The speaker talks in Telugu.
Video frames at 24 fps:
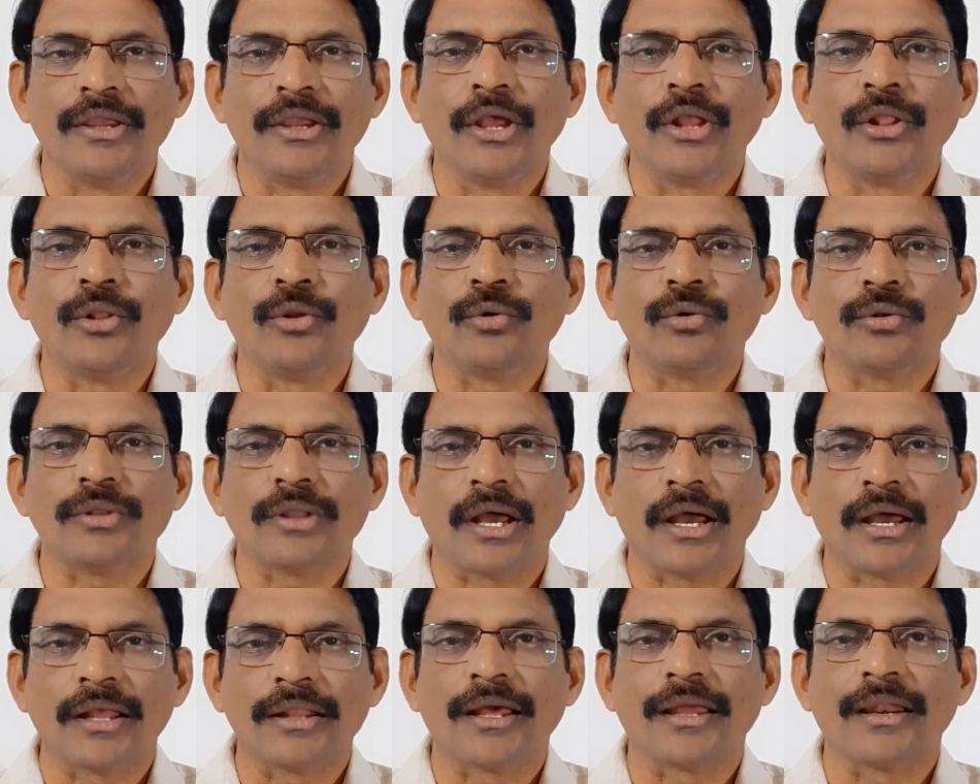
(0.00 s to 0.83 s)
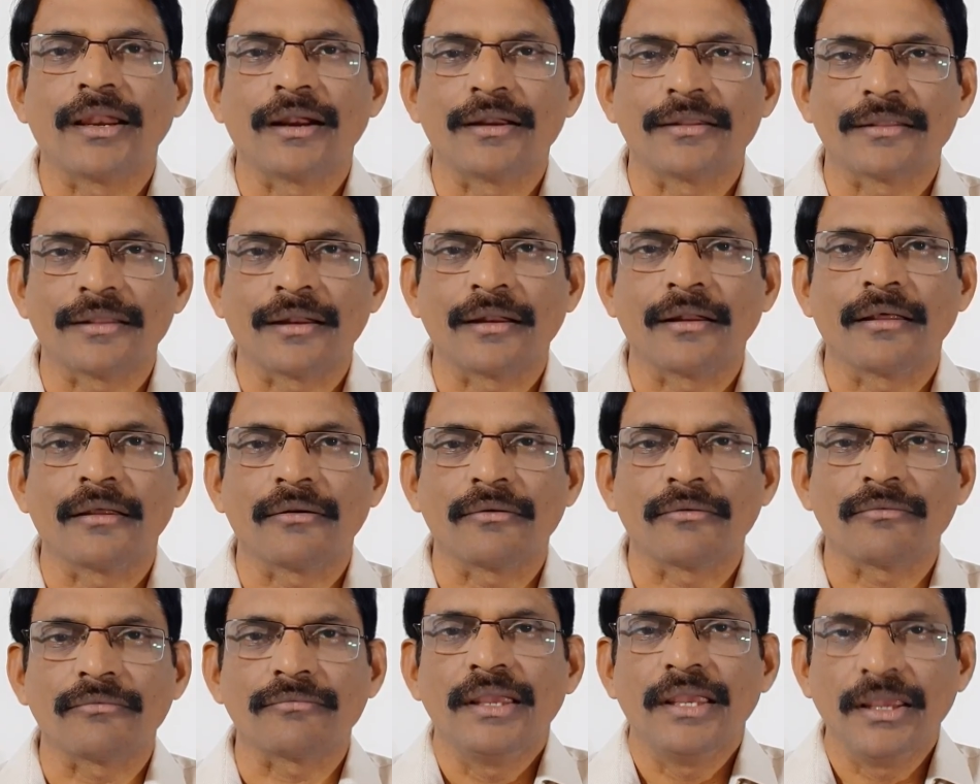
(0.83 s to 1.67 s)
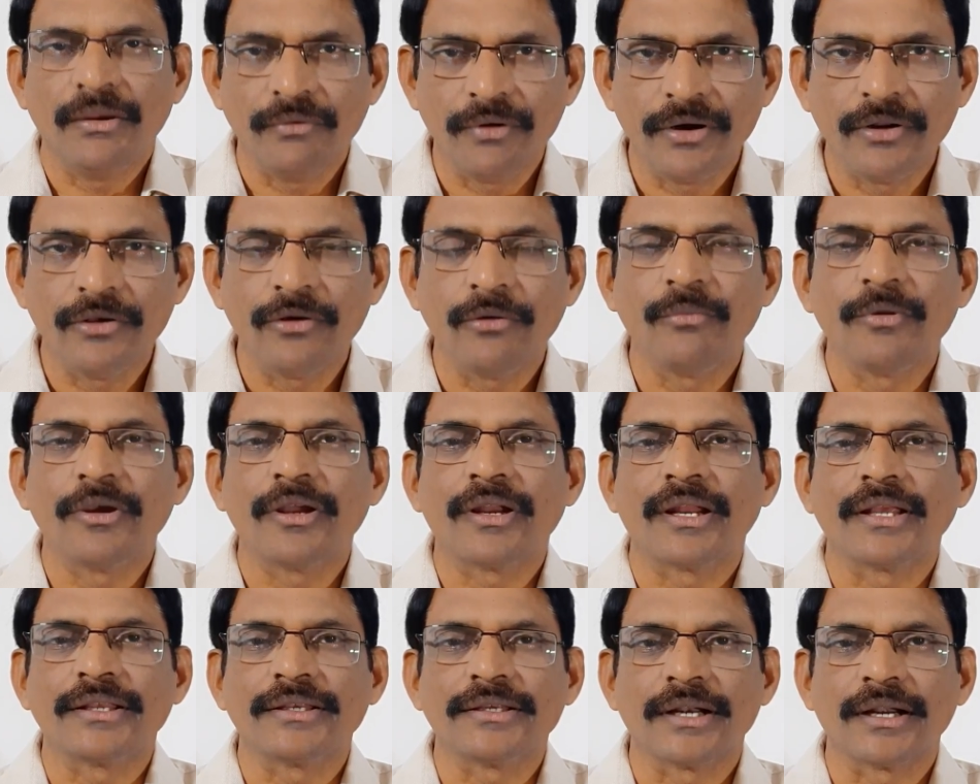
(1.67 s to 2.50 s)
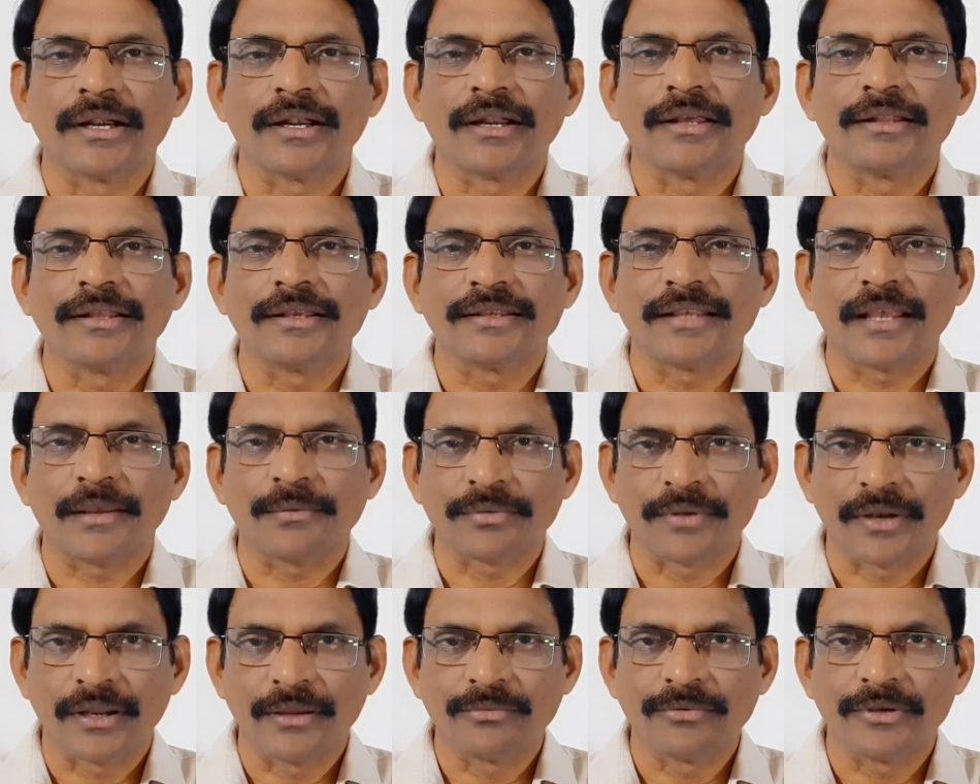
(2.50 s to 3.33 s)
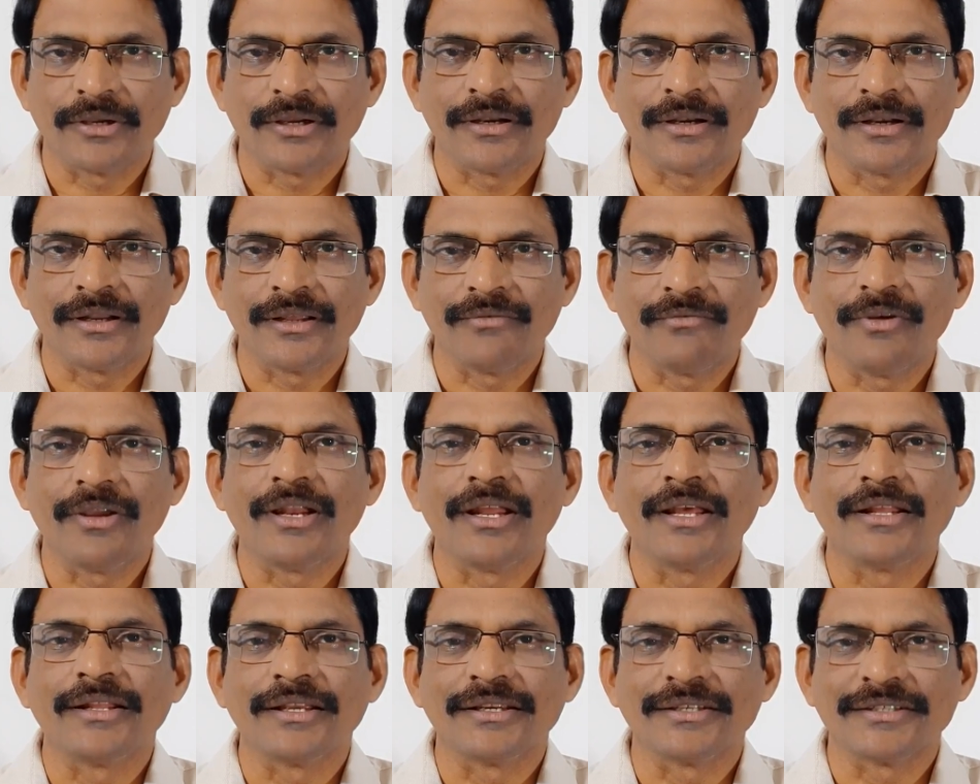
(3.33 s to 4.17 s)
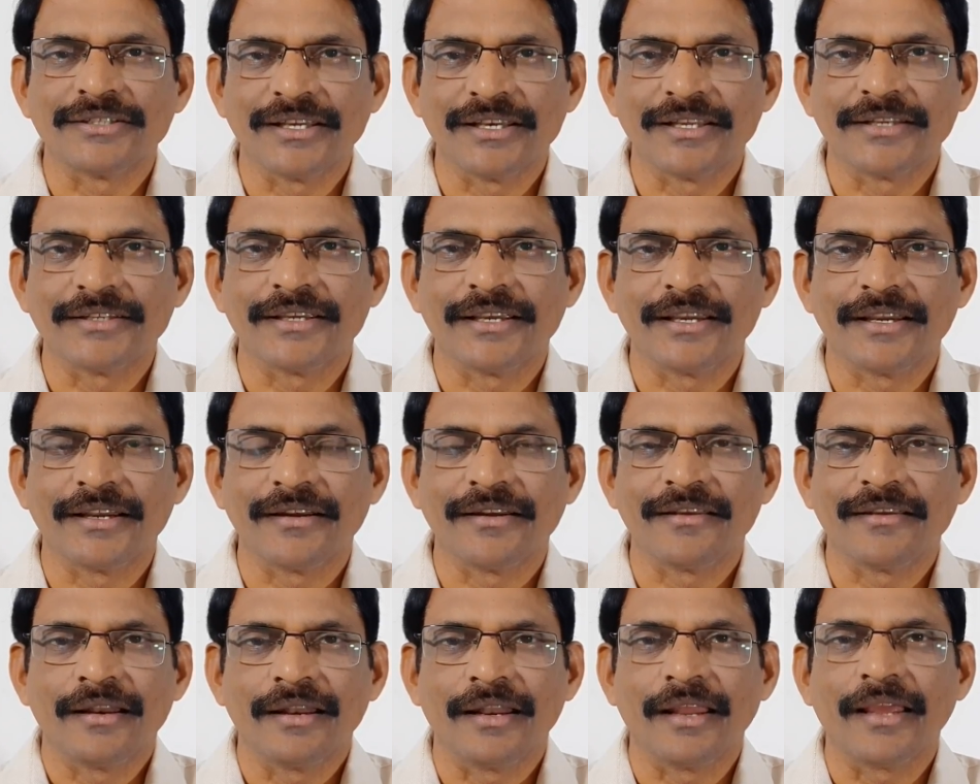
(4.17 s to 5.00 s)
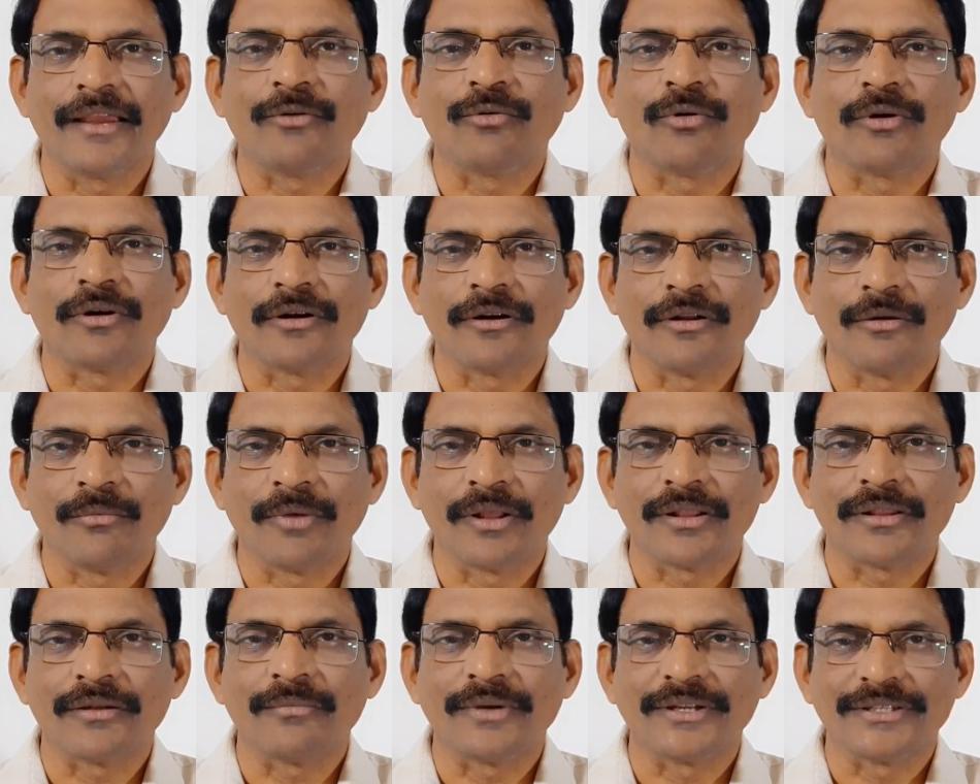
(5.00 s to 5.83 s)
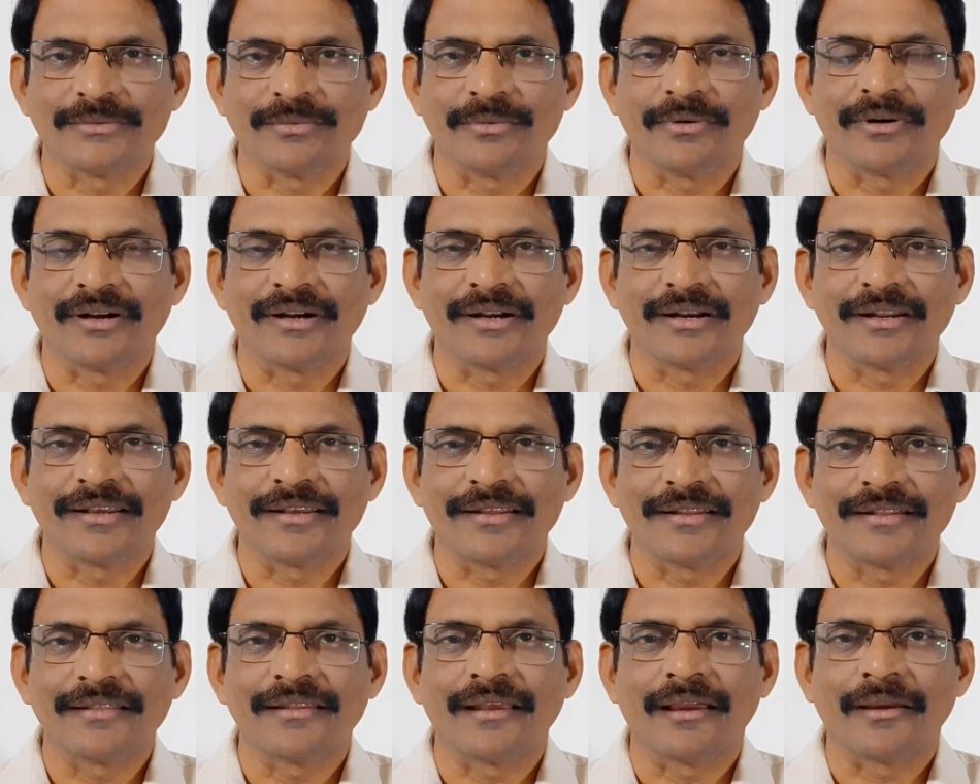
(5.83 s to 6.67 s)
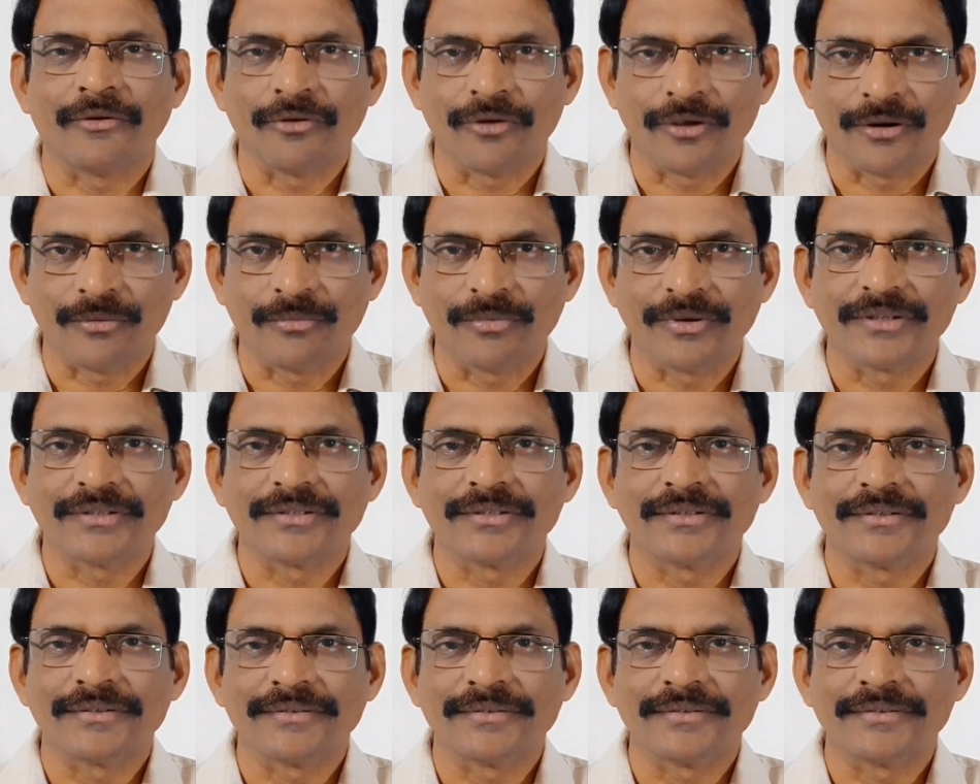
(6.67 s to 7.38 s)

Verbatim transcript: ఎందుకు తహతాలాడుతున్నారు ఈ వీడియో మీకు నచ్చినట్లయితే సబ్స్క్రైబ్ చేయండి వీలైతే షేర్ చేయండి లైక్ కొట్టడం మాత్రం మర్చిపోకండి థ్యాంక్ యూ వెరీ మచ్